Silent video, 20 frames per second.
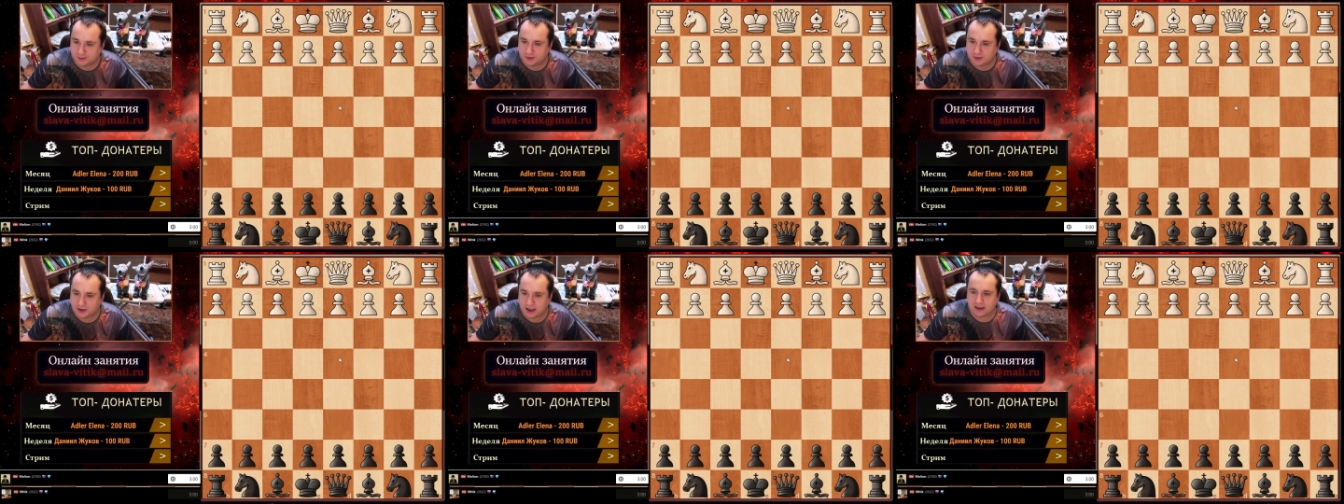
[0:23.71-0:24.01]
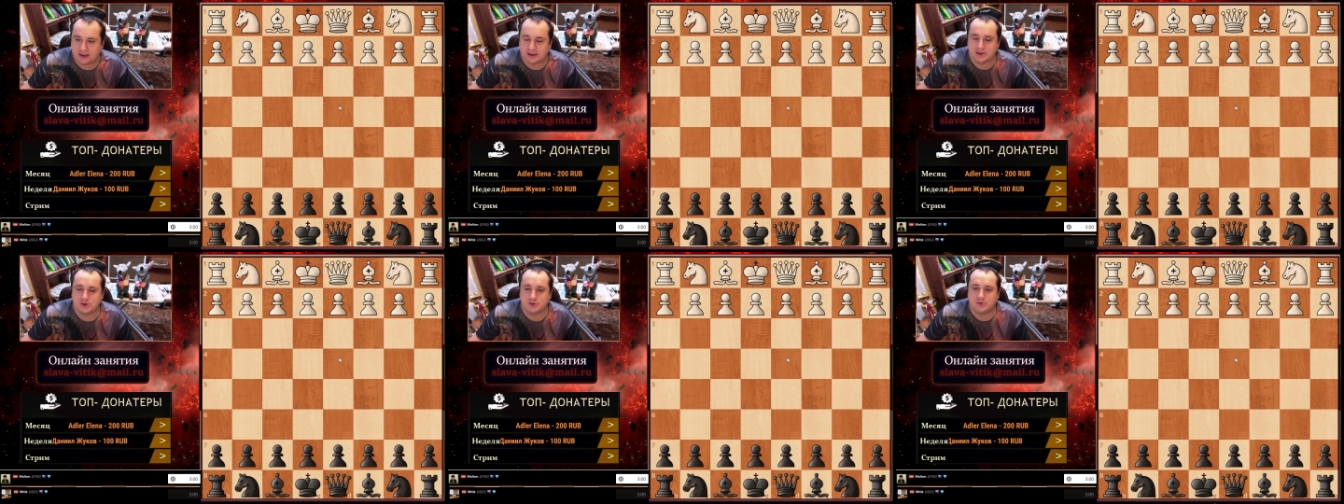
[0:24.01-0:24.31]
Да,
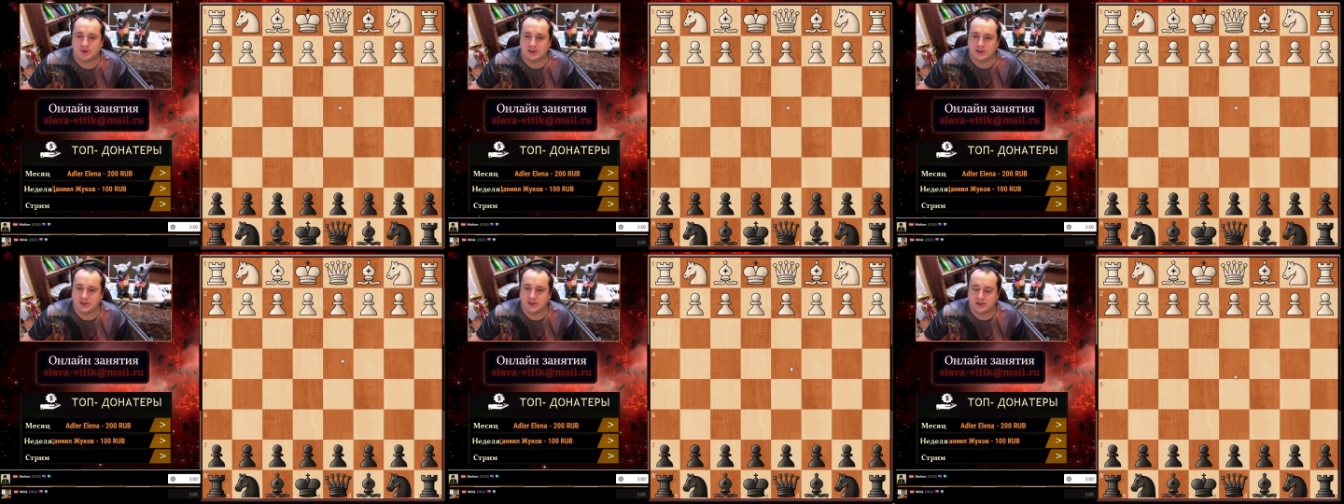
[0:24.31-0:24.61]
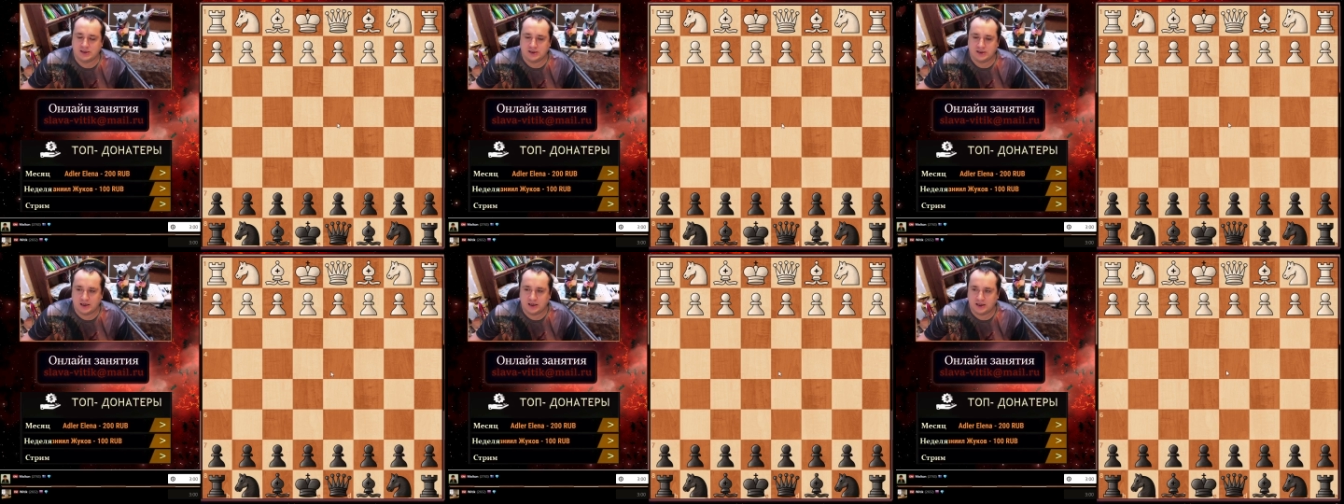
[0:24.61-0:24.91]
я особо не
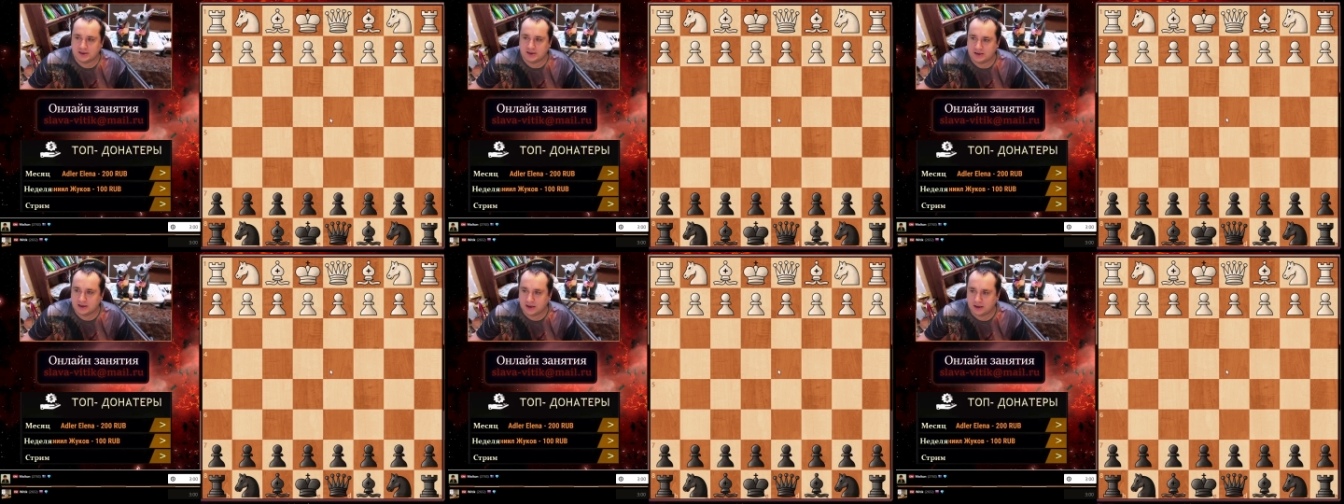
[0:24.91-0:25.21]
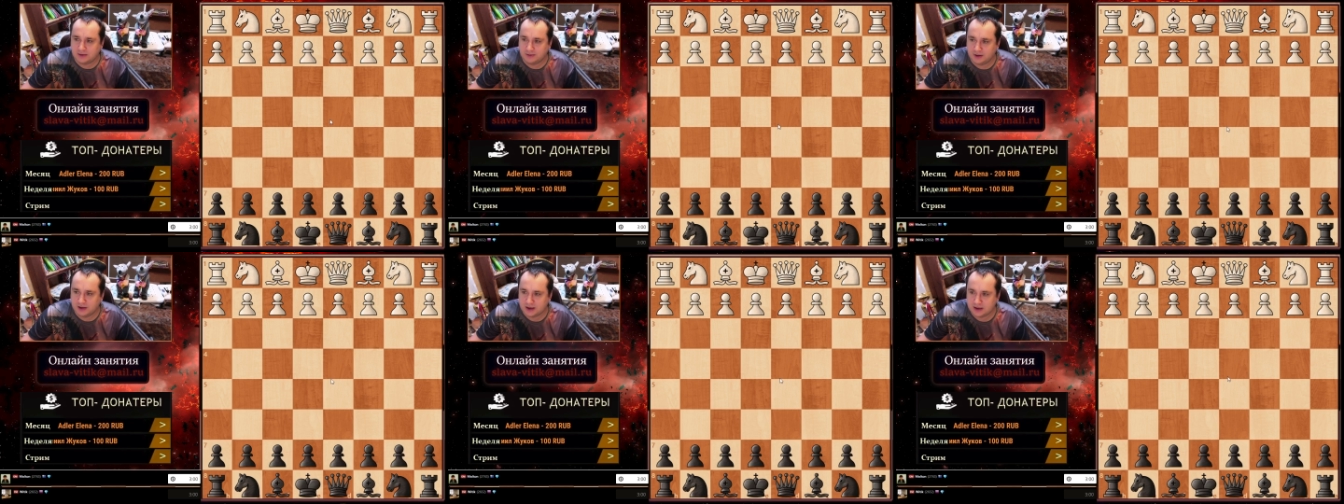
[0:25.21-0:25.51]
стесняюсь, не
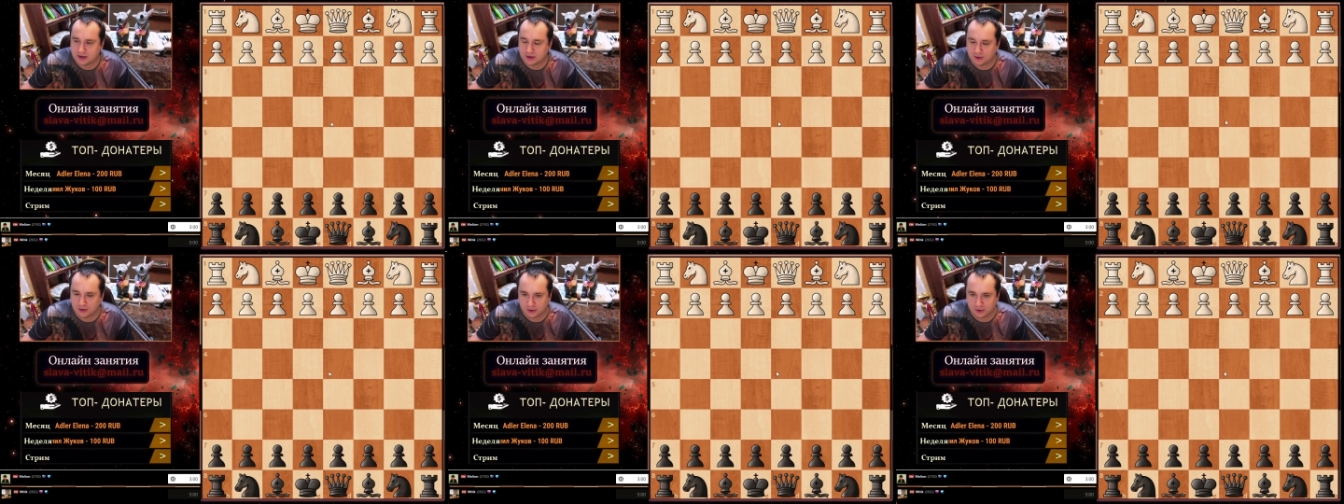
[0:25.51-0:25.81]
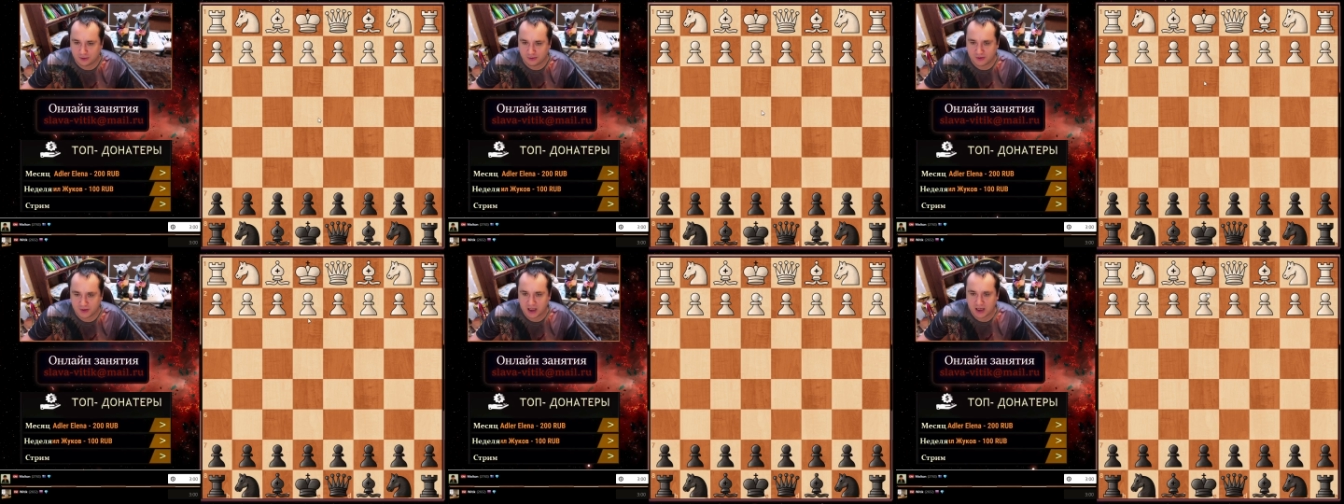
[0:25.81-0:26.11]

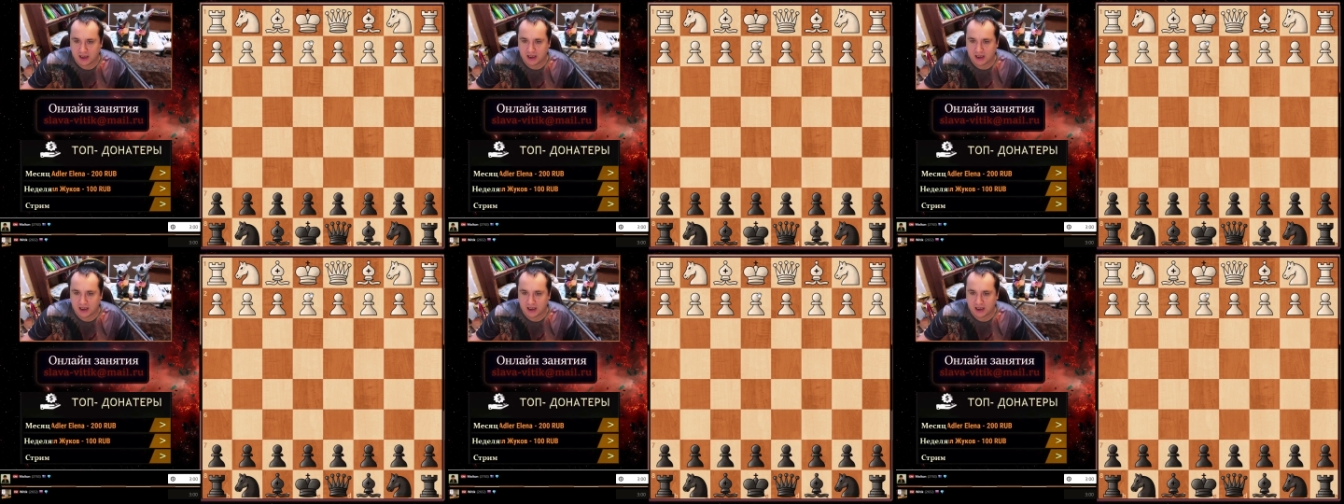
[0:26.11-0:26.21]
комплексую.